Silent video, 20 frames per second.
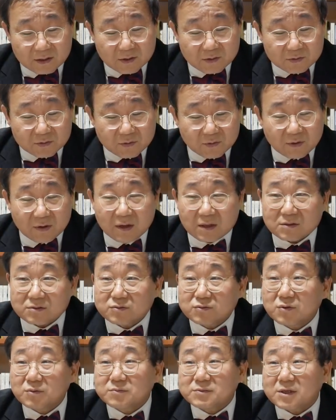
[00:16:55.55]
2개월 동안
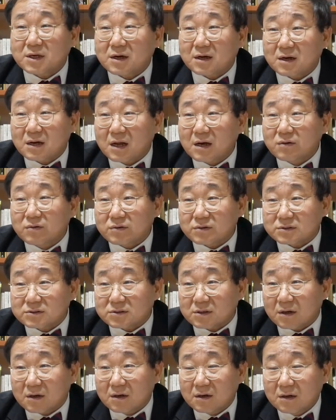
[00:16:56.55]
수험 생활을 하고
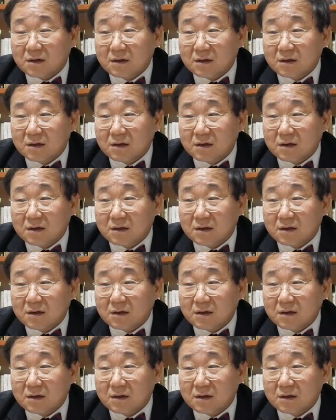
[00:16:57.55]
있죠.